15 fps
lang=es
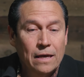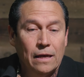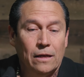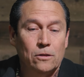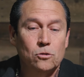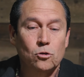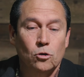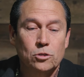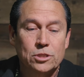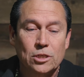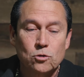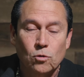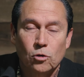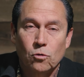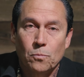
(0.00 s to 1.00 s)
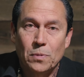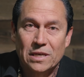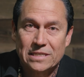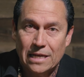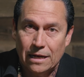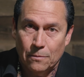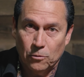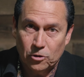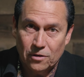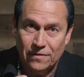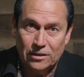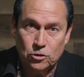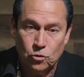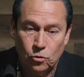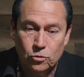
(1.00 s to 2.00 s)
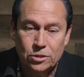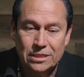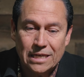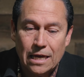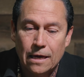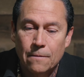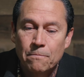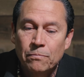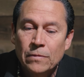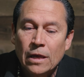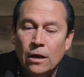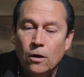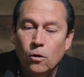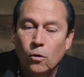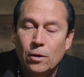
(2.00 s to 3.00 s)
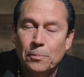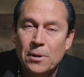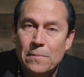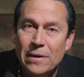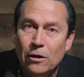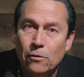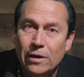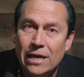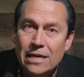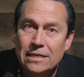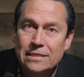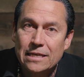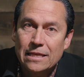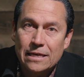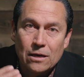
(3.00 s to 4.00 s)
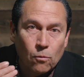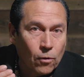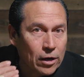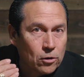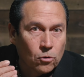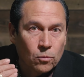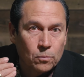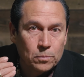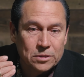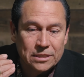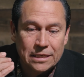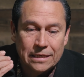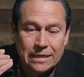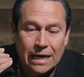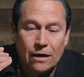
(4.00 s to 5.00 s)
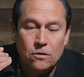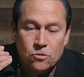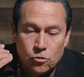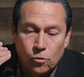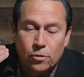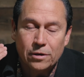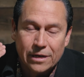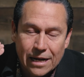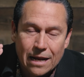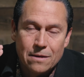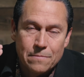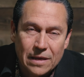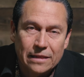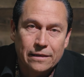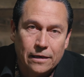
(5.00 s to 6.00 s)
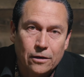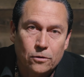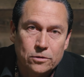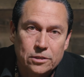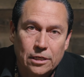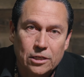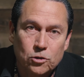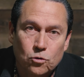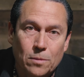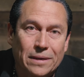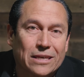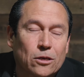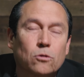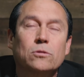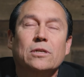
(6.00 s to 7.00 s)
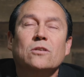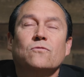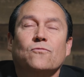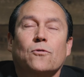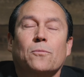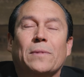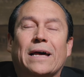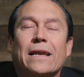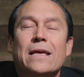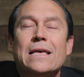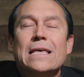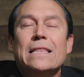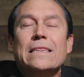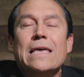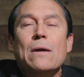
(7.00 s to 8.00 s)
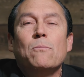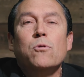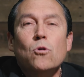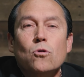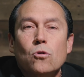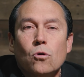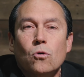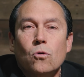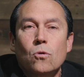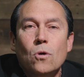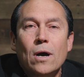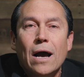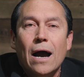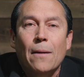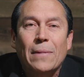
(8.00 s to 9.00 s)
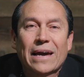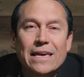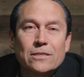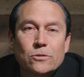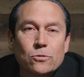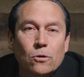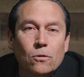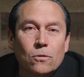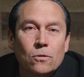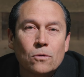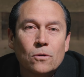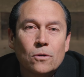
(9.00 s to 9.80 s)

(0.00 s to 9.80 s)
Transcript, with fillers: Entonces, cuando empieza la motivación, sí, lo primero que hice, dije, bueno, si ya yo realmente quiero hacer esto y me quiero transformar de burro a maestro,